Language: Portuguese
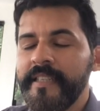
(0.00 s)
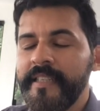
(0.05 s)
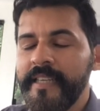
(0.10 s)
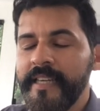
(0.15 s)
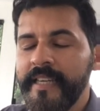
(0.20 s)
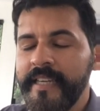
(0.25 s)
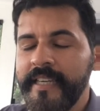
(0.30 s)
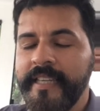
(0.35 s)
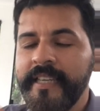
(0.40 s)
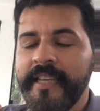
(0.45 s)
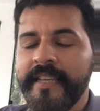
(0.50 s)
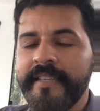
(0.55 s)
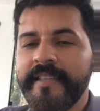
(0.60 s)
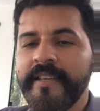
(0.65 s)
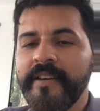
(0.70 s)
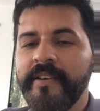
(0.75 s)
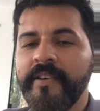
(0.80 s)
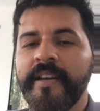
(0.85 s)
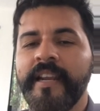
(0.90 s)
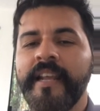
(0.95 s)
E aí
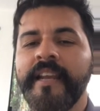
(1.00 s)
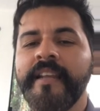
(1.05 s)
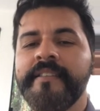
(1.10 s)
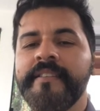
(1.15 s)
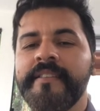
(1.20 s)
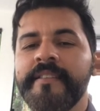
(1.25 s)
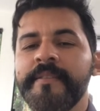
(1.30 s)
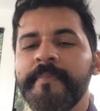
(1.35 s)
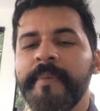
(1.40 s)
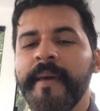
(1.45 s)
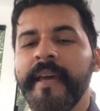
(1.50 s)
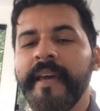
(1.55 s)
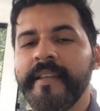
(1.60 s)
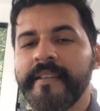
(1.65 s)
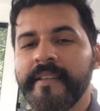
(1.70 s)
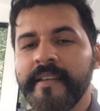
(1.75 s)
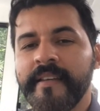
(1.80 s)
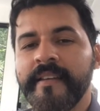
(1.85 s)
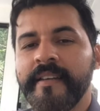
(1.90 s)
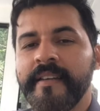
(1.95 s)
nessa hora ela
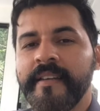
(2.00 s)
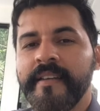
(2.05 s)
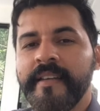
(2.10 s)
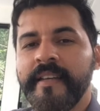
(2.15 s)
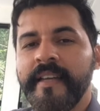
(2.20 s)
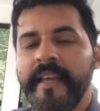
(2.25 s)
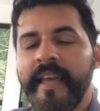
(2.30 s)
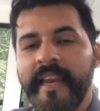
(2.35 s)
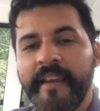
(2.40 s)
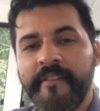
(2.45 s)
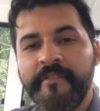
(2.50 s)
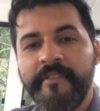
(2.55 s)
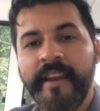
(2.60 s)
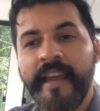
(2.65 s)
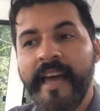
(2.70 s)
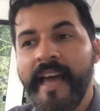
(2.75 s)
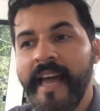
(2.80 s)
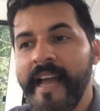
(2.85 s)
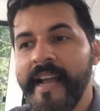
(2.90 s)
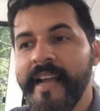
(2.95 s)
desperta. Ela
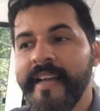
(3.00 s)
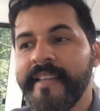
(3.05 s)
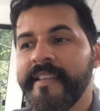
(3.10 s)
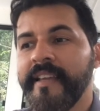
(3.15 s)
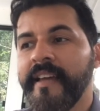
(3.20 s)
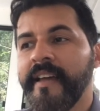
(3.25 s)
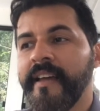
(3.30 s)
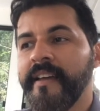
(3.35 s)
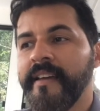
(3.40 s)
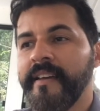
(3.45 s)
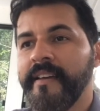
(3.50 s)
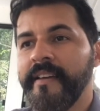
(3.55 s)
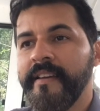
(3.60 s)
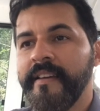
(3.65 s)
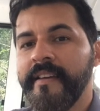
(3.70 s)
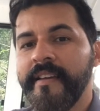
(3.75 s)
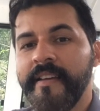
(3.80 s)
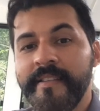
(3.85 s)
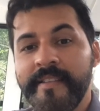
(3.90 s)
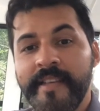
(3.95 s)
fala, Agatha,
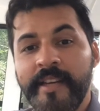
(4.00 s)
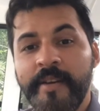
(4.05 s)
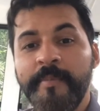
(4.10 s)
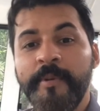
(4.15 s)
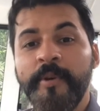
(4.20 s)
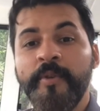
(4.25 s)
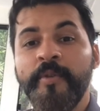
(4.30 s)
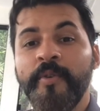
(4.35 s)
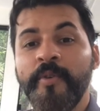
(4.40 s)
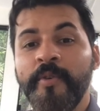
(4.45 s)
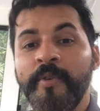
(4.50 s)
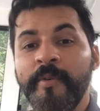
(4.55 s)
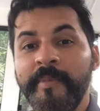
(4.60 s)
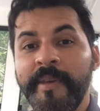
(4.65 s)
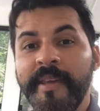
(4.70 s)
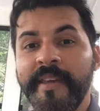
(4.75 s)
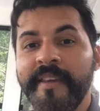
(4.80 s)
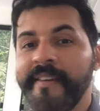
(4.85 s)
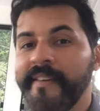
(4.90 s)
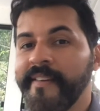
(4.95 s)
esse era o meu
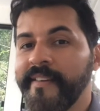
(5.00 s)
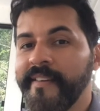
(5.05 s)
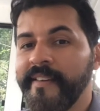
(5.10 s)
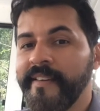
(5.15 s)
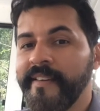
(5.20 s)
nome.